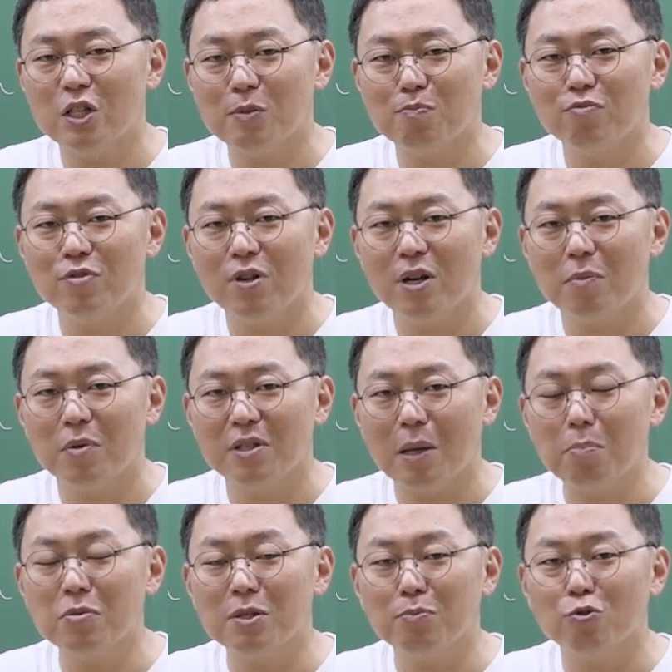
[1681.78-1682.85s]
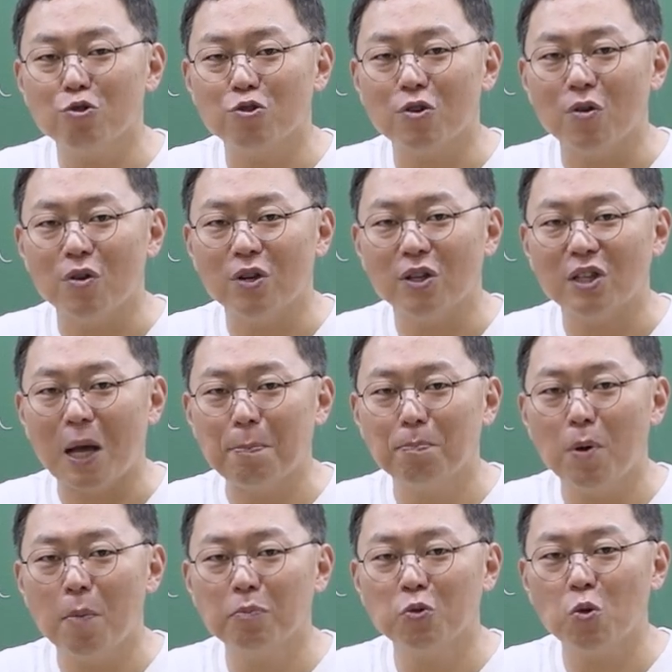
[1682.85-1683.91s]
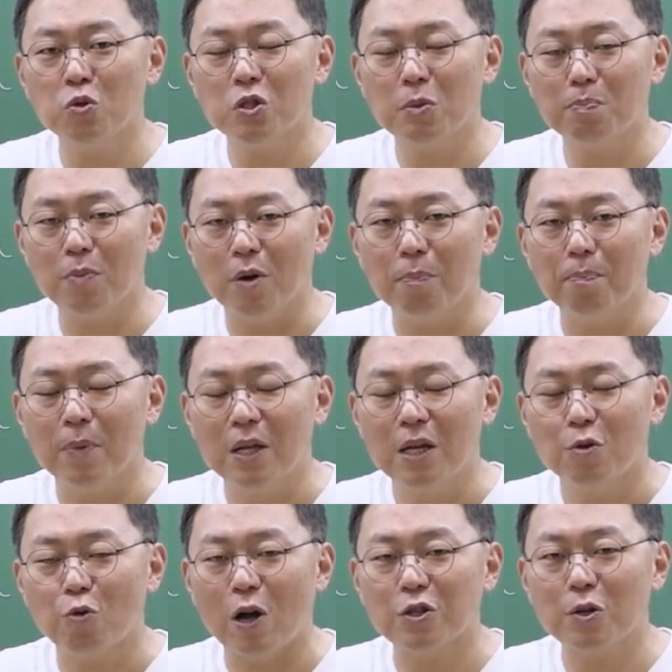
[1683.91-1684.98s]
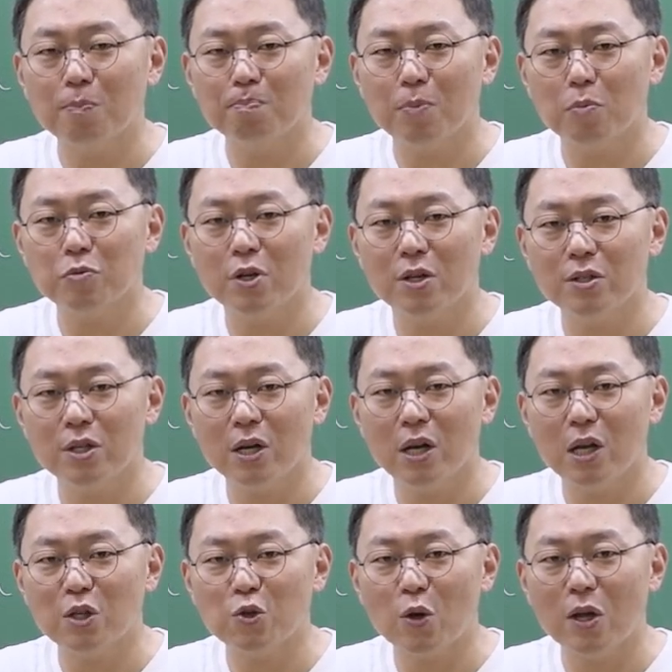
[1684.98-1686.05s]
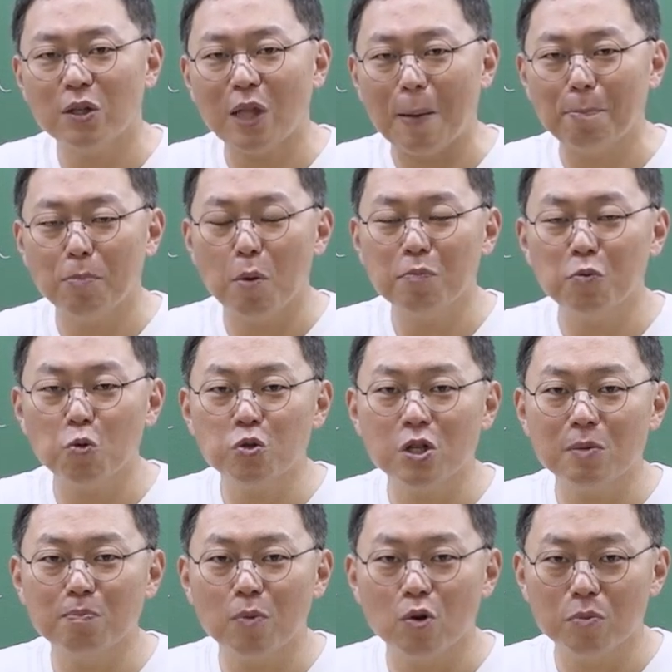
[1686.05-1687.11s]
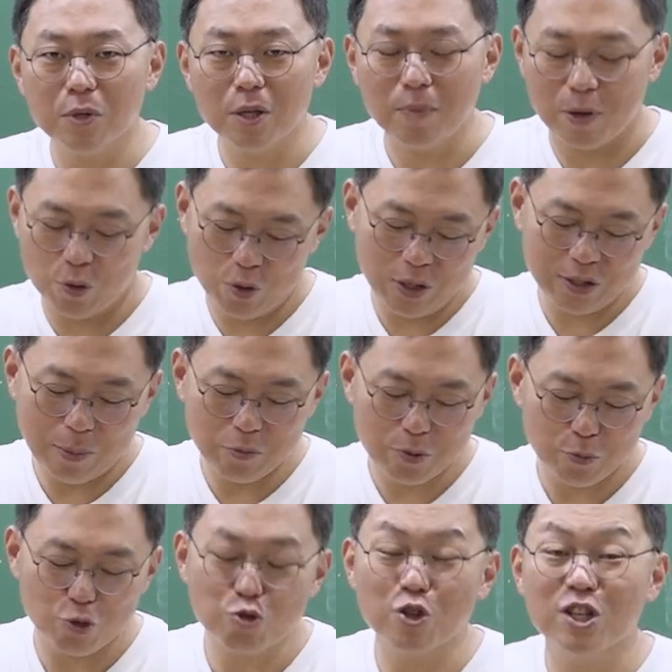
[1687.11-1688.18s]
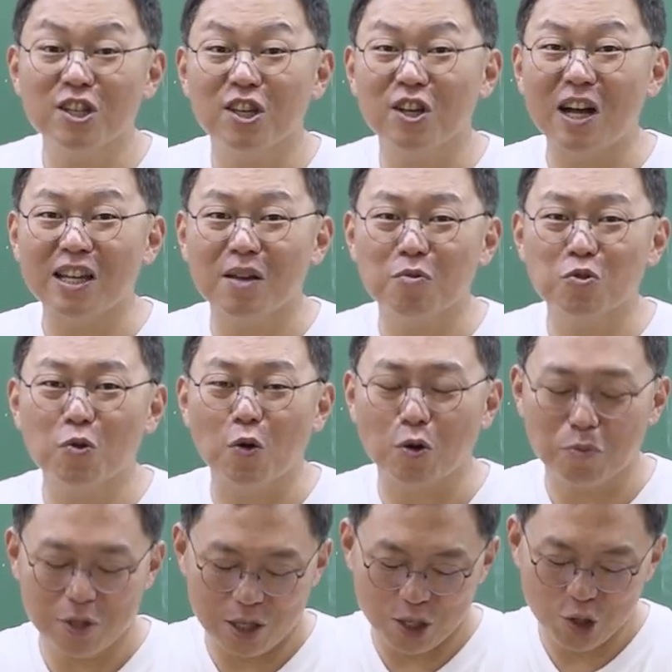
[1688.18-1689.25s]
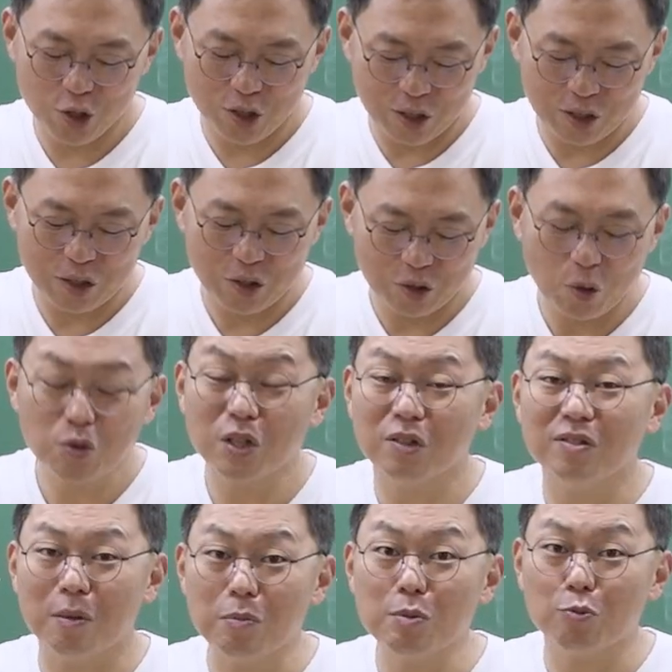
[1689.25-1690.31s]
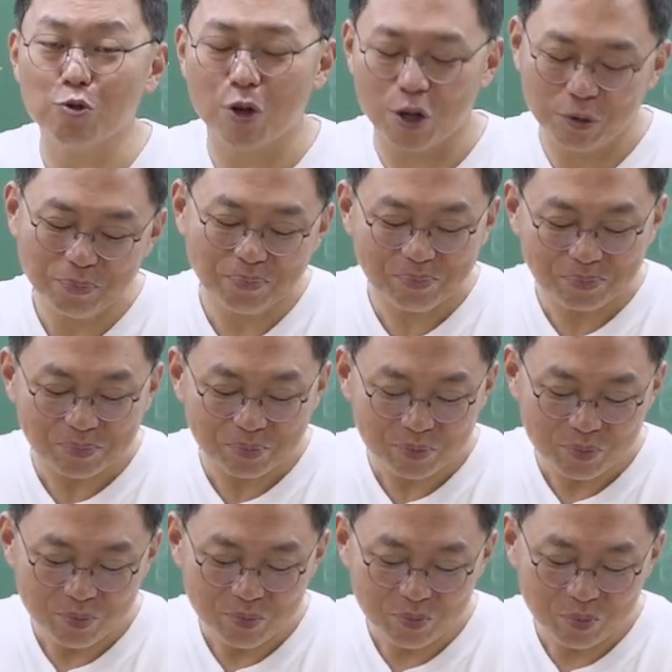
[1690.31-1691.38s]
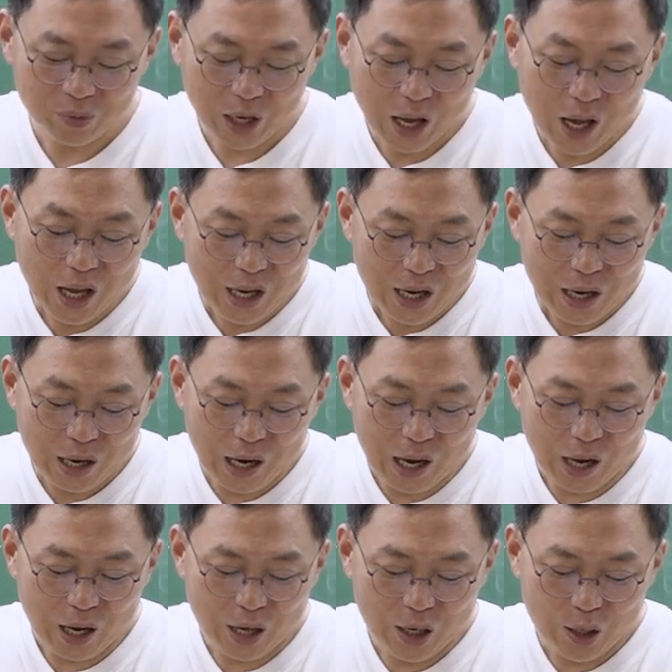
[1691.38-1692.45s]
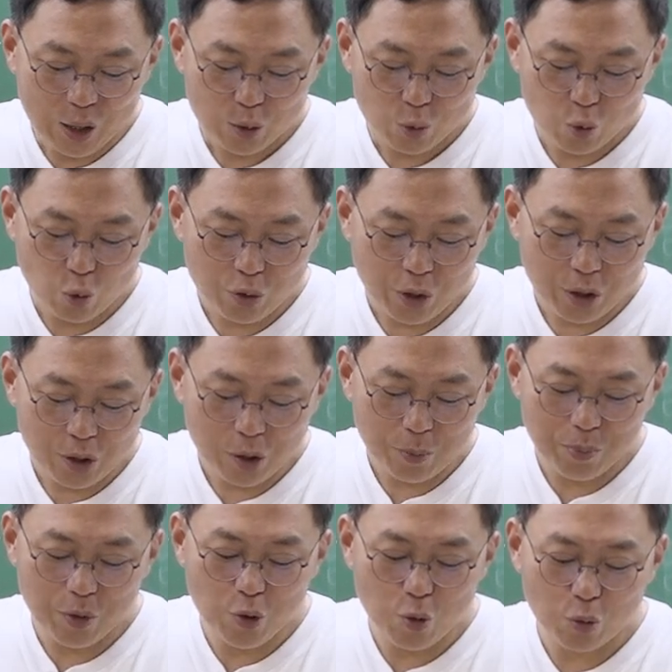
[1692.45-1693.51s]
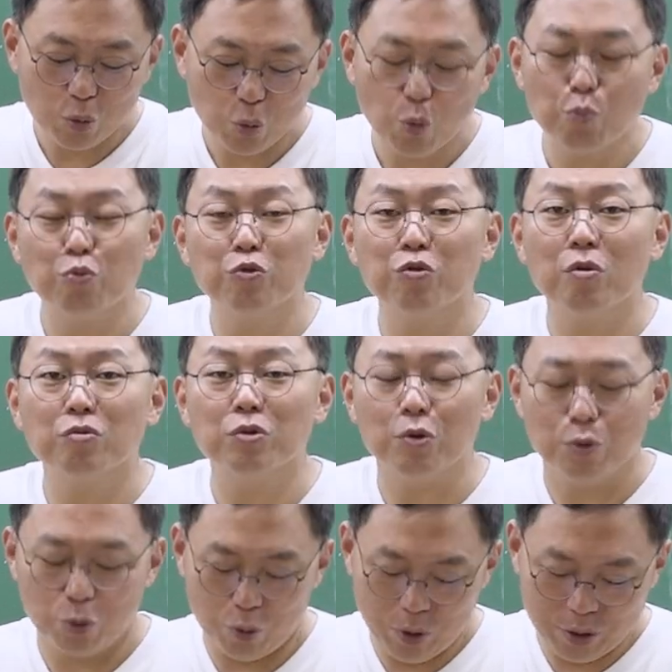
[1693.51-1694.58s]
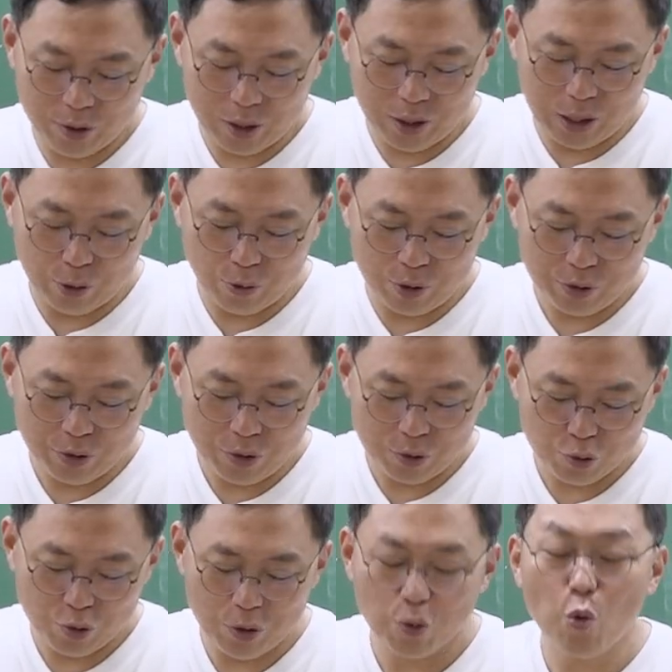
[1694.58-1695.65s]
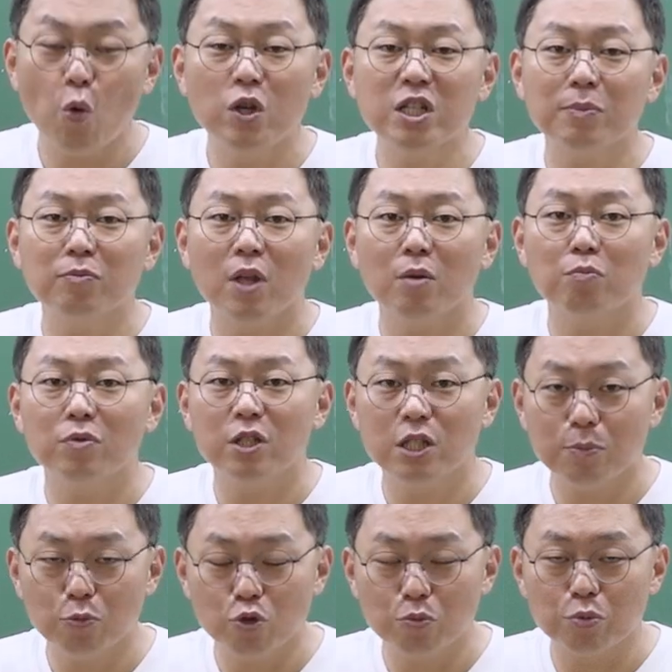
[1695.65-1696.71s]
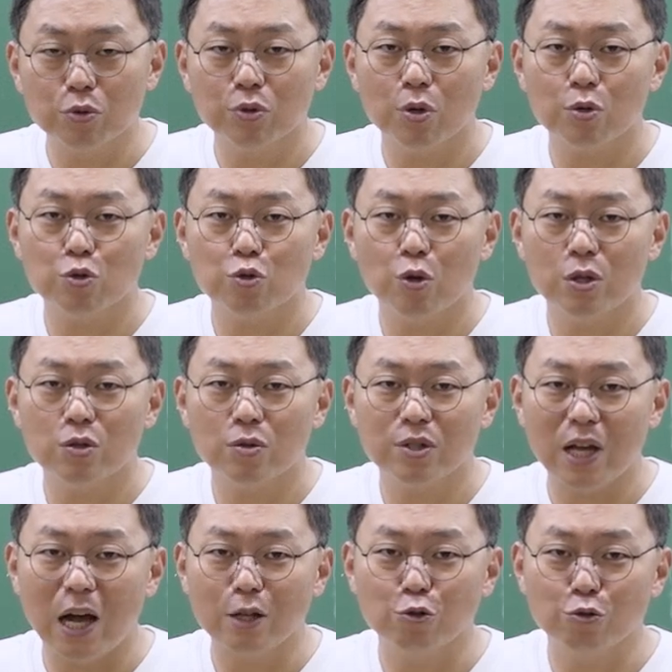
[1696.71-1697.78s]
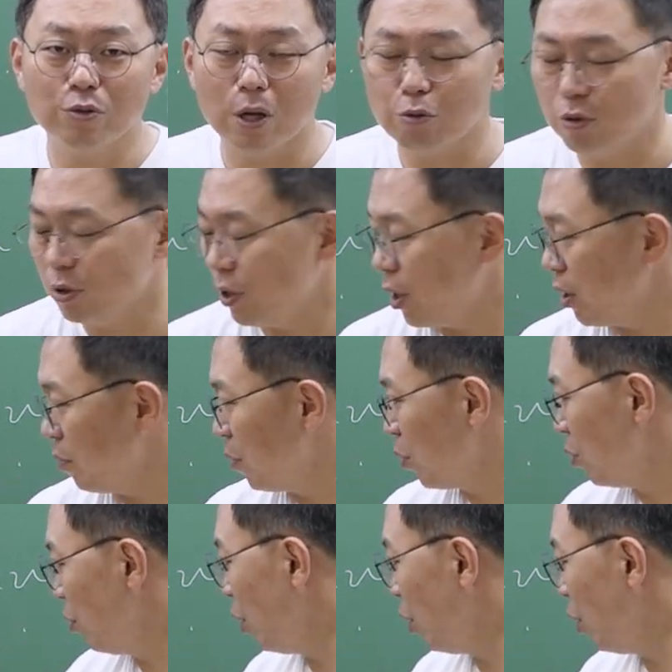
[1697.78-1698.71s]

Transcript: 10분의 1하면 30두죠 이게 다펌 손실법 과점법 체제 하에서의 다펌 손실법이 바로 이3 0두인데 이렇게 강의하면 좀 어렵잖아요. 네. 근데 어쨌든 3 0두예요라 조세를 비옥도 풍용 정도에 따라 나눠서 최고 20대 20두부터 최저 4두로 나누었다. 그럼 이건